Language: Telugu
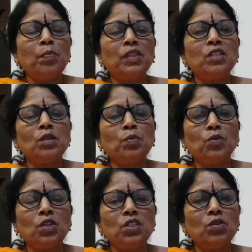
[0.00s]
ప్రతిష్ట
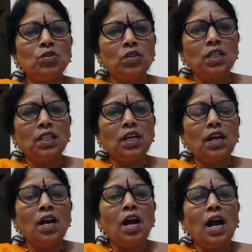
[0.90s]
పొద్దున జరుగుతుంది కదా
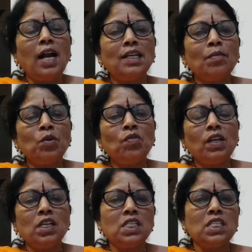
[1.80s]
ఆ టైంలో
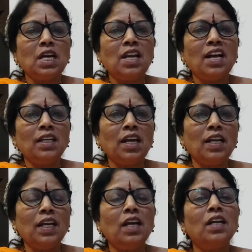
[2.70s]
వెలిగించాలా అని
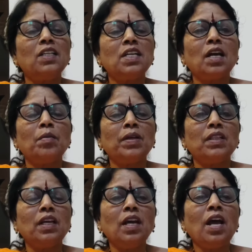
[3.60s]
అడిగారండి చాలా
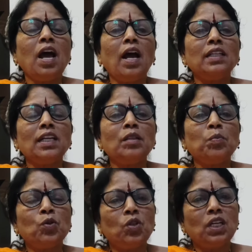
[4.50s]
మంది అయితే అది
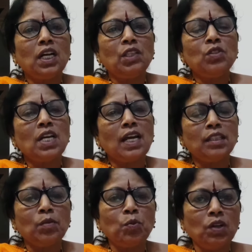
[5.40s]
పొద్దున కాదు
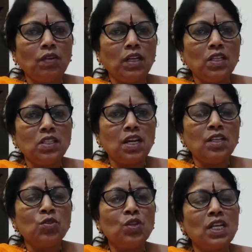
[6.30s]
సాయంత్రం పూట
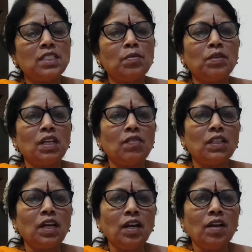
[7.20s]
వెలిగించాలి సూర్యాస్తమయం
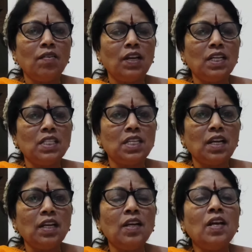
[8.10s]
తర్వాత
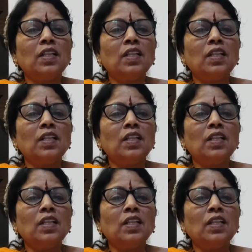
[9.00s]
వెలిగించాలి